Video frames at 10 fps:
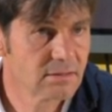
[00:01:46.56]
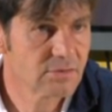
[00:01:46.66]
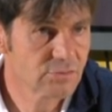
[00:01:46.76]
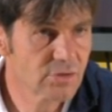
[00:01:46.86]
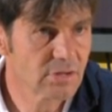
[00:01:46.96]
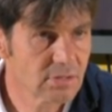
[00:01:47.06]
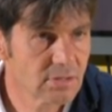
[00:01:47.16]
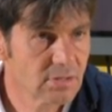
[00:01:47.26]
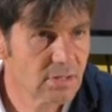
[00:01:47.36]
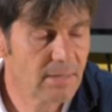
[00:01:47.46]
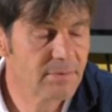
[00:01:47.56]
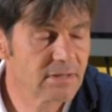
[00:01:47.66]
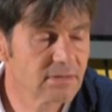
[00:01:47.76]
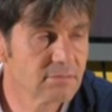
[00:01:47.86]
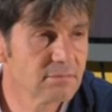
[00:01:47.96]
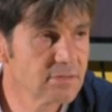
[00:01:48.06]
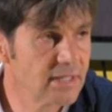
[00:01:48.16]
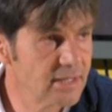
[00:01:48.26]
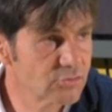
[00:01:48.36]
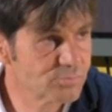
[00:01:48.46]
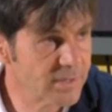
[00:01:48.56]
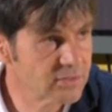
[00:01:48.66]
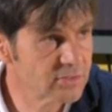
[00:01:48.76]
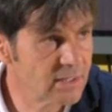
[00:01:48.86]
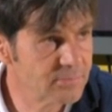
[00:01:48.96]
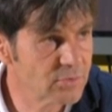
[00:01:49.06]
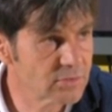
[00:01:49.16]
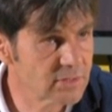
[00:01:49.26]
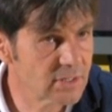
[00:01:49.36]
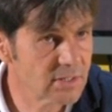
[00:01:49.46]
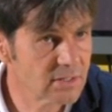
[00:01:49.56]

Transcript: Sì, vabbè, nello specchio della porta?